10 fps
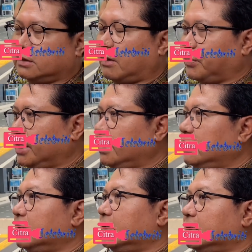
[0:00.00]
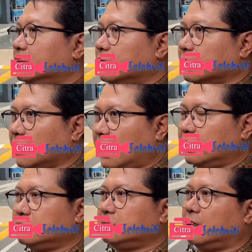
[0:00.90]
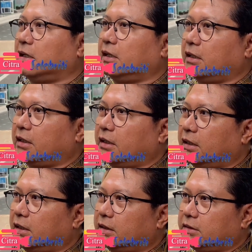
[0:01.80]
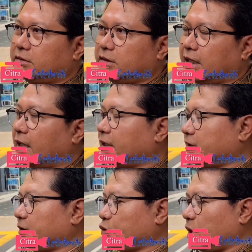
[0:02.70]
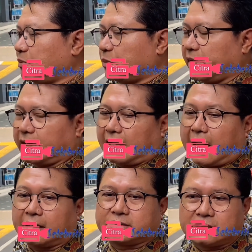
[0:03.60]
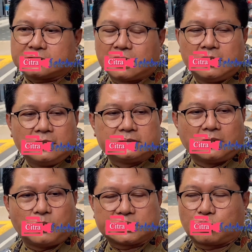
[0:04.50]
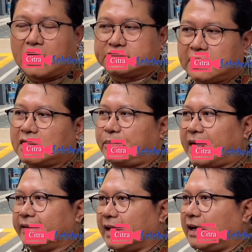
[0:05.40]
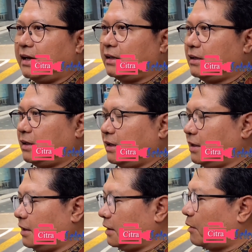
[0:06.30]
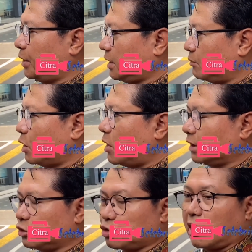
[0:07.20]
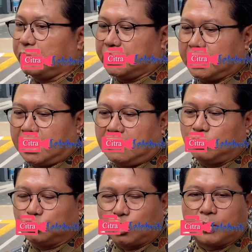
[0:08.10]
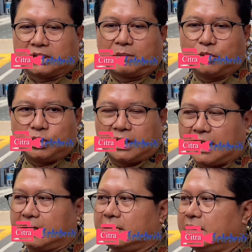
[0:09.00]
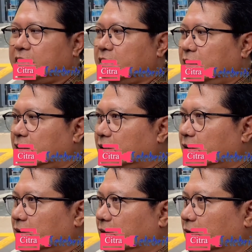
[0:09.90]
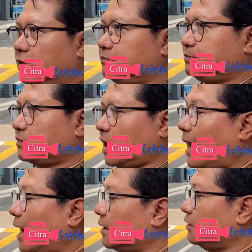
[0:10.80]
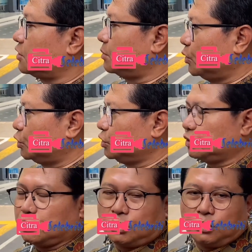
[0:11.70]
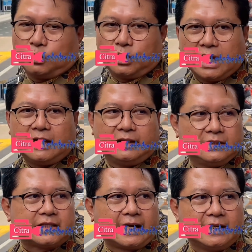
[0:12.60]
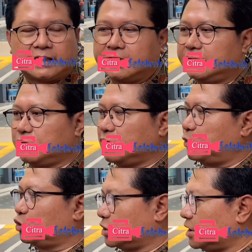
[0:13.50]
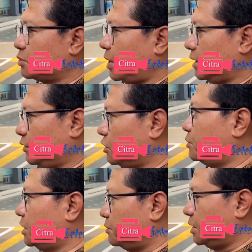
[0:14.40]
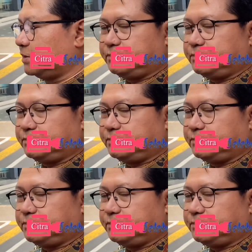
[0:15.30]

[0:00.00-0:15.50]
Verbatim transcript: tapi dengan eh, dengan ketentuan memberikan akses seluas-luasnya kepada eh, David Lebawa atau suaminya untuk bertemu dengan eh, anaknya tersebut udah intisarinya tadi udah diputuskan seperti itu teman-teman